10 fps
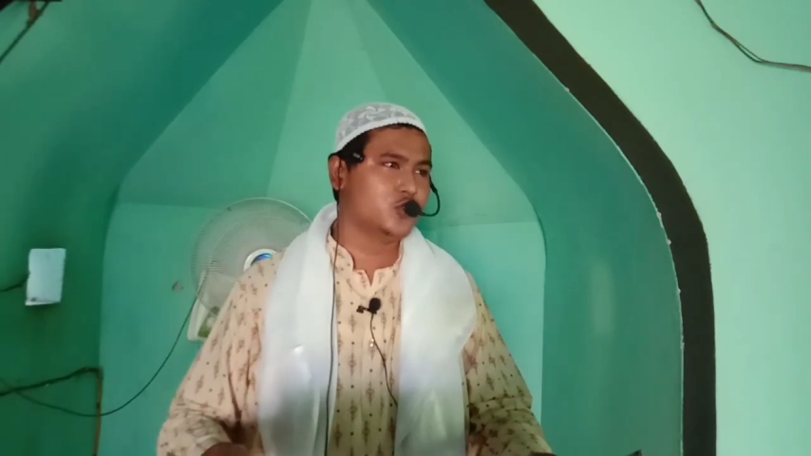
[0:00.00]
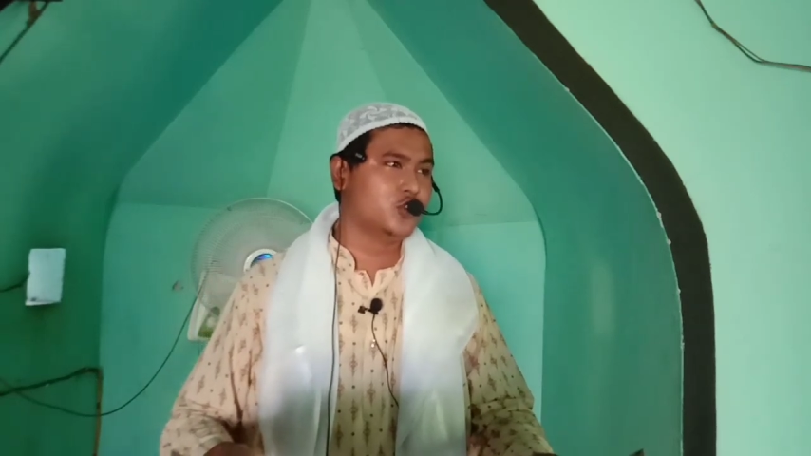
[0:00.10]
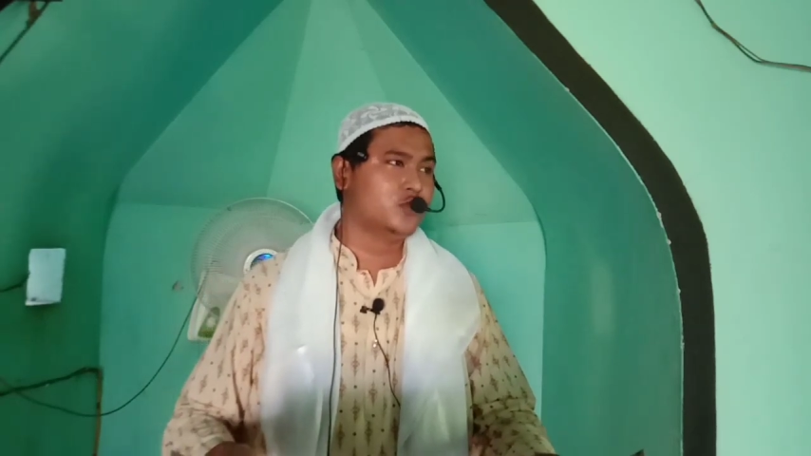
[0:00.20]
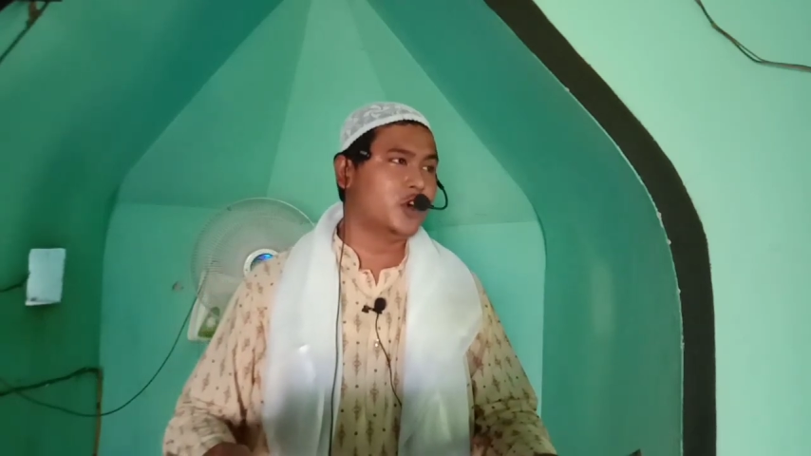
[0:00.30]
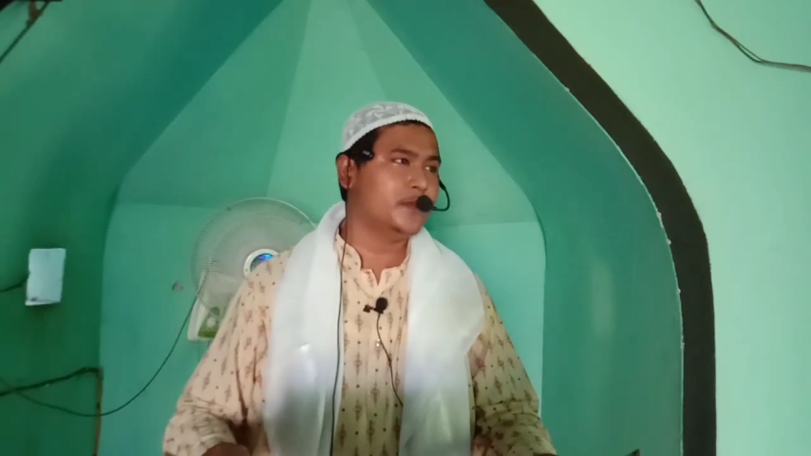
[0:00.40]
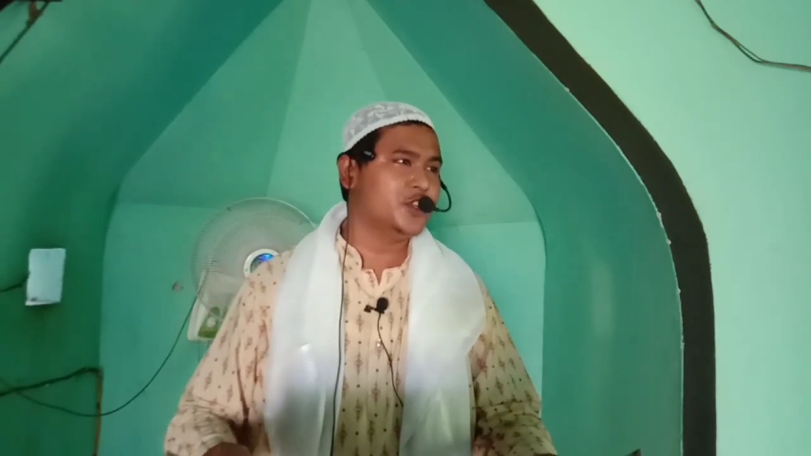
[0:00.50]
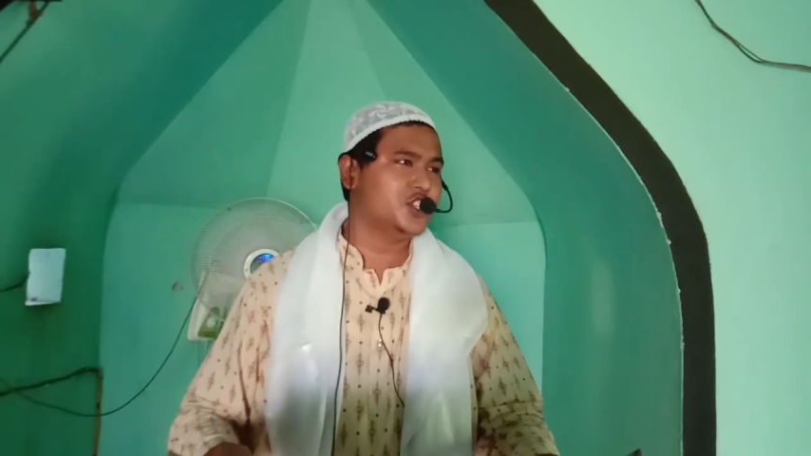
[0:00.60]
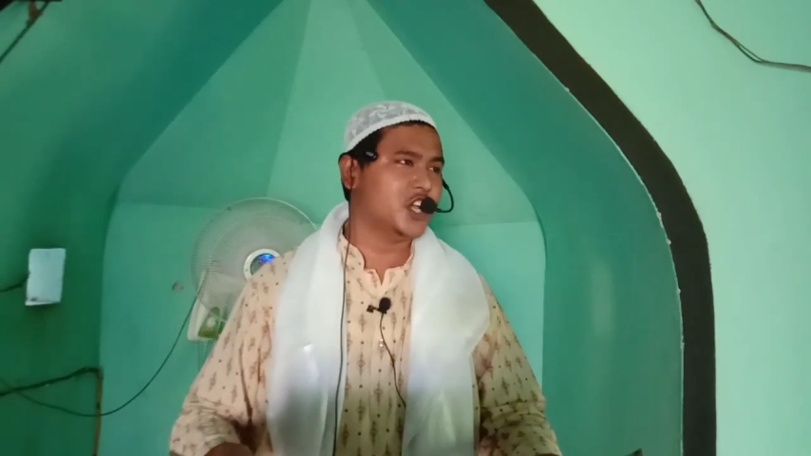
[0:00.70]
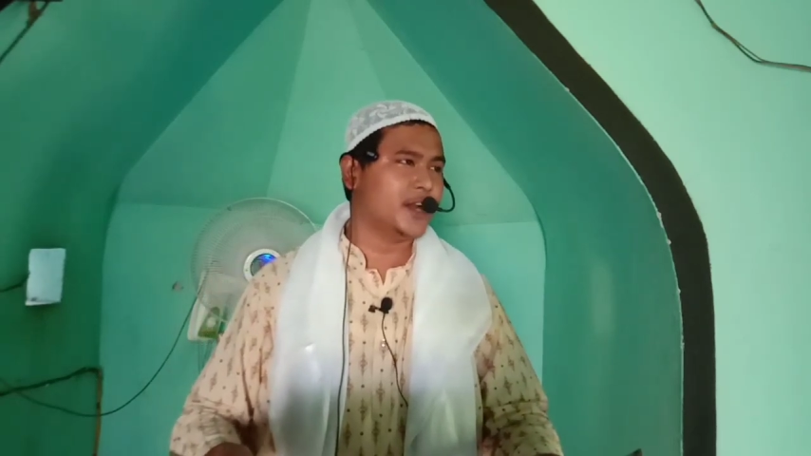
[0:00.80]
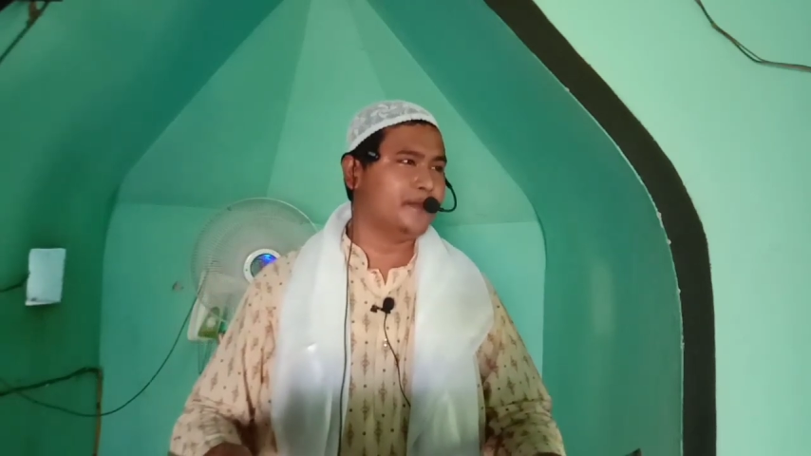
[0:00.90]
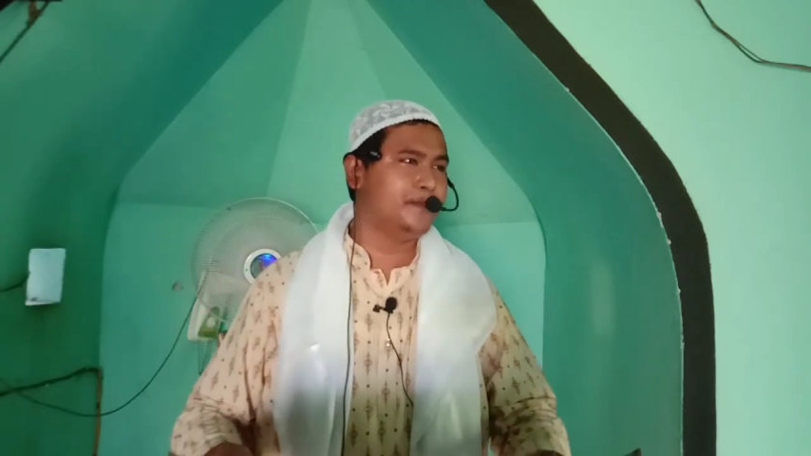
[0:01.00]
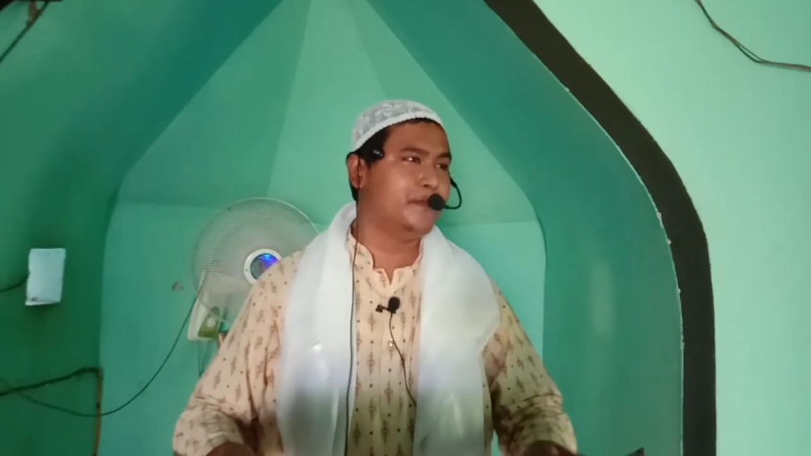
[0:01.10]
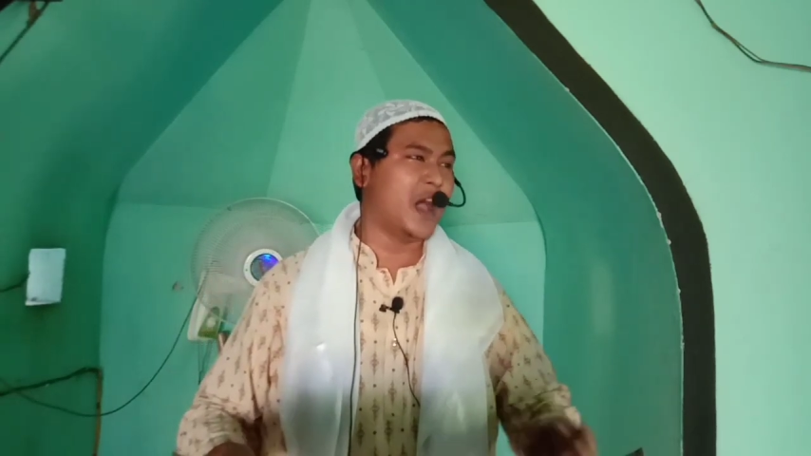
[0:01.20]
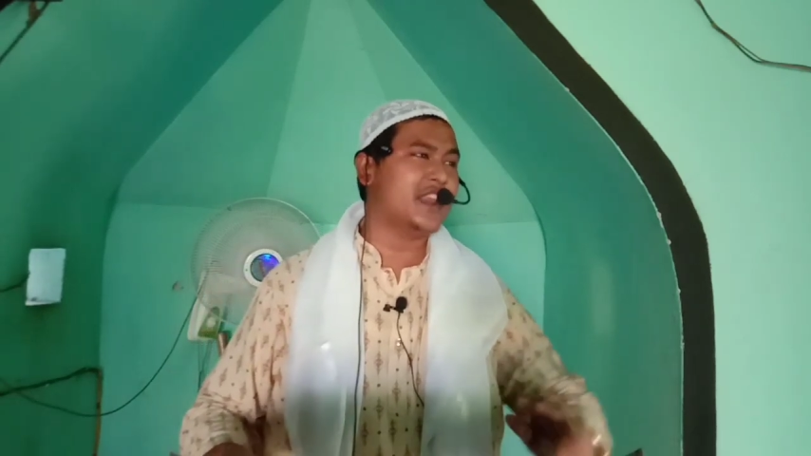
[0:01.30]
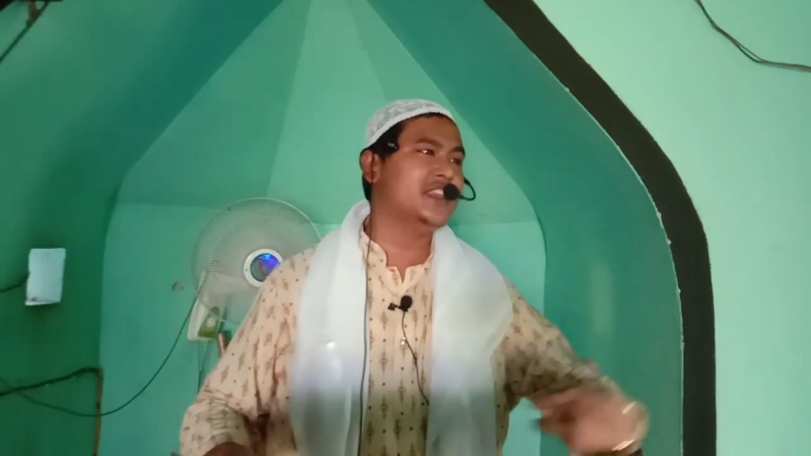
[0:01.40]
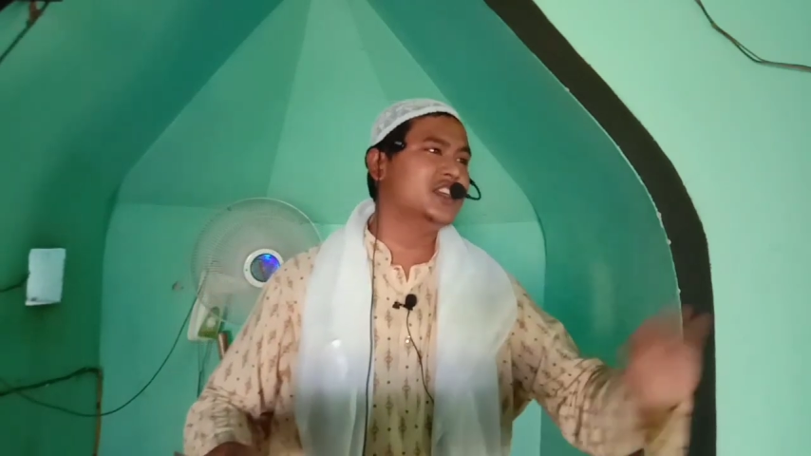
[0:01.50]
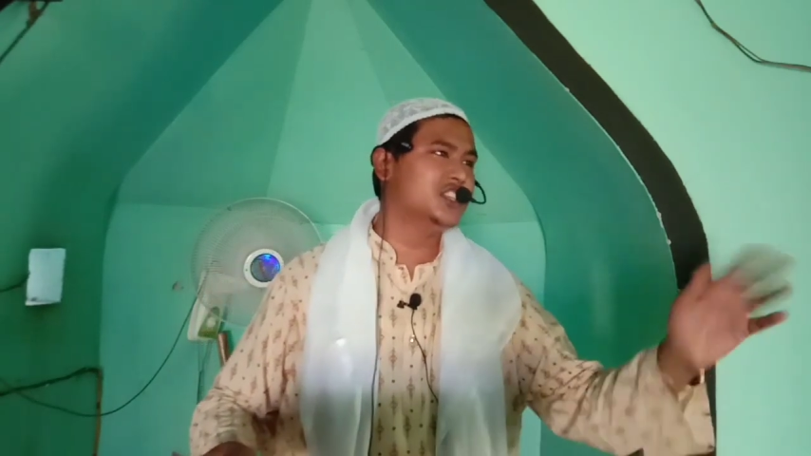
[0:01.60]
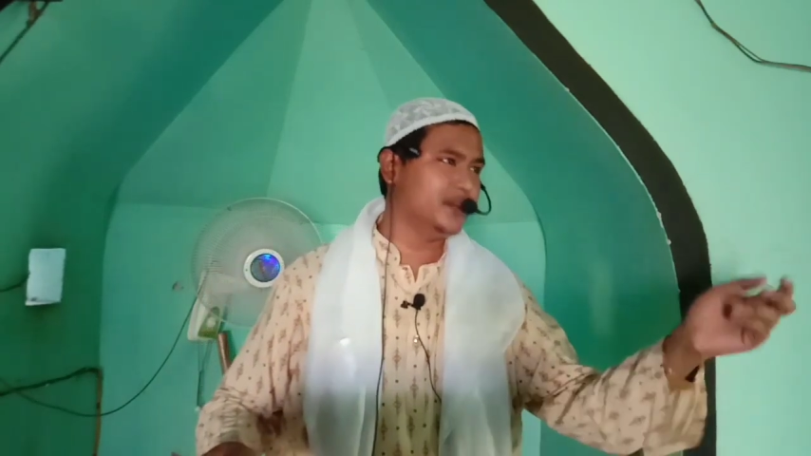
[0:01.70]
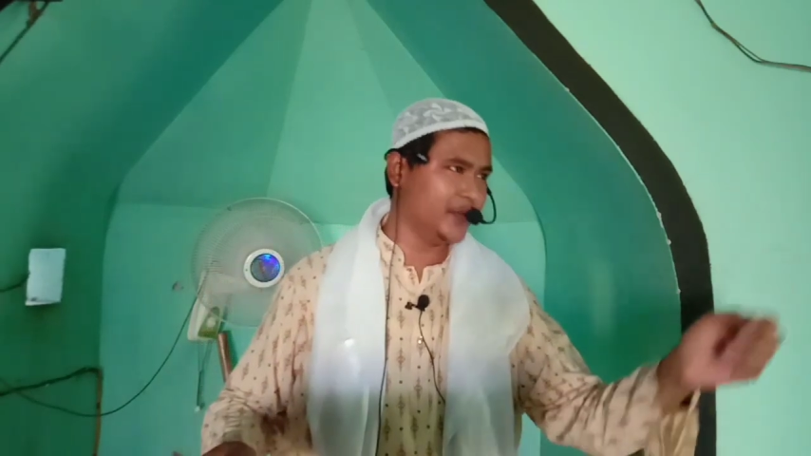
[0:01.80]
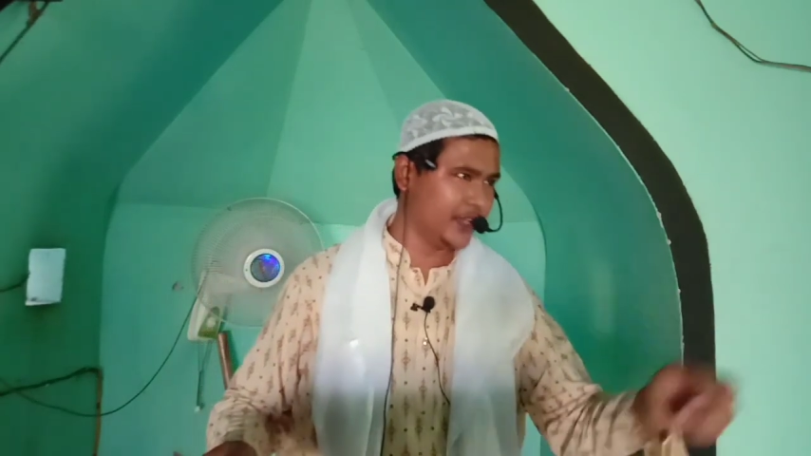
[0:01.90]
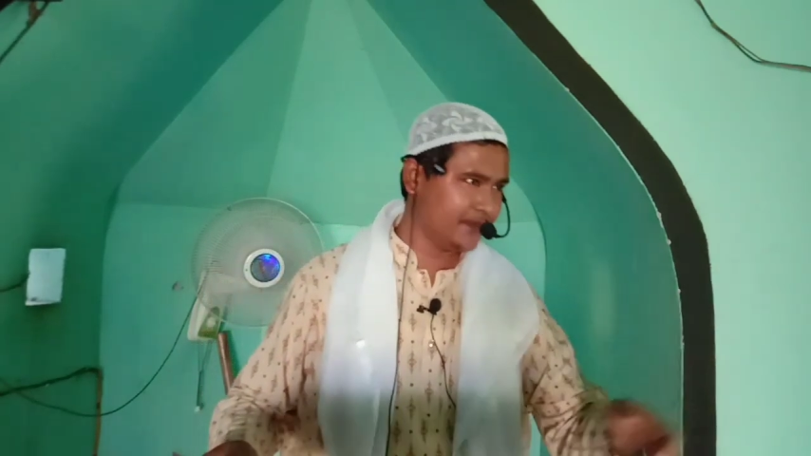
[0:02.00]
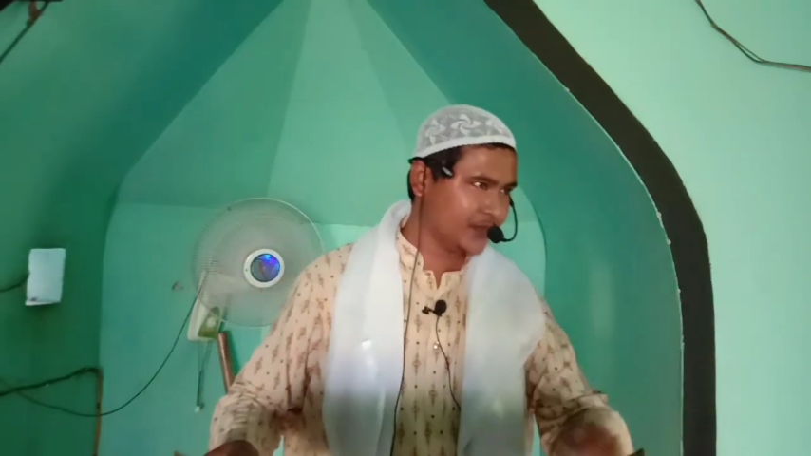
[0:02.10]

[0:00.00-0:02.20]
জুলুম অবিচার বাড়িয়ে দিবে